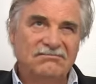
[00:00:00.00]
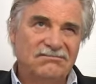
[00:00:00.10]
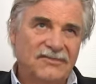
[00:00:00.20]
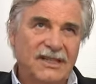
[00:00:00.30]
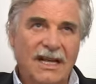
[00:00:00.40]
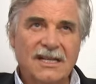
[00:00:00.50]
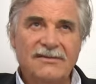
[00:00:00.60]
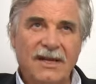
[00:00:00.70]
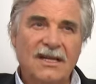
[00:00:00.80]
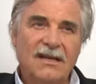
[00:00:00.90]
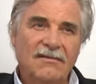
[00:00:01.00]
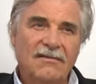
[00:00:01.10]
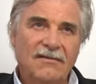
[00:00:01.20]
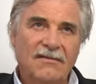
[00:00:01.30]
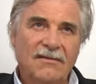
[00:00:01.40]
vergleichsweise wenig,
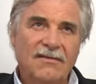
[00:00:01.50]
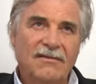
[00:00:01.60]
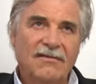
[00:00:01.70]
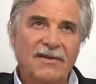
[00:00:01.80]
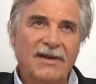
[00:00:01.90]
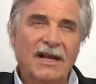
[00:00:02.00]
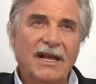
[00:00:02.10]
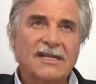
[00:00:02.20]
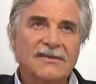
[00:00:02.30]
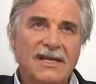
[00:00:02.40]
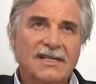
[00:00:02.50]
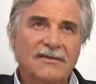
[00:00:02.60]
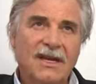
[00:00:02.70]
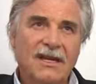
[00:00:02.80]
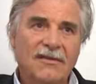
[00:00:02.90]
vergleichsweise
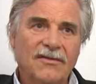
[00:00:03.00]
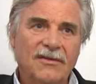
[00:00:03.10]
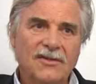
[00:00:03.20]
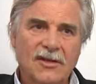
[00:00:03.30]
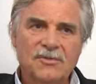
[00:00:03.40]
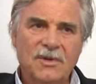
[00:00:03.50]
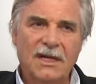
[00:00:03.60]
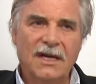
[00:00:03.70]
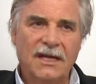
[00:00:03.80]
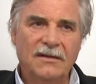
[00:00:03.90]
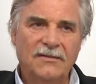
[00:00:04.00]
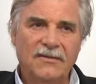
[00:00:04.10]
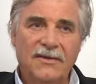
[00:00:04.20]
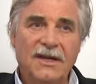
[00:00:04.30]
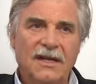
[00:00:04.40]
wenig von Schauspielerei.
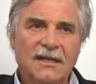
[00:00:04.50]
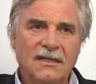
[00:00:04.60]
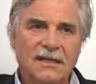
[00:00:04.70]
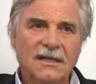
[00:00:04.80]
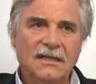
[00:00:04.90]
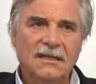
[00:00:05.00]
Viele. Ja.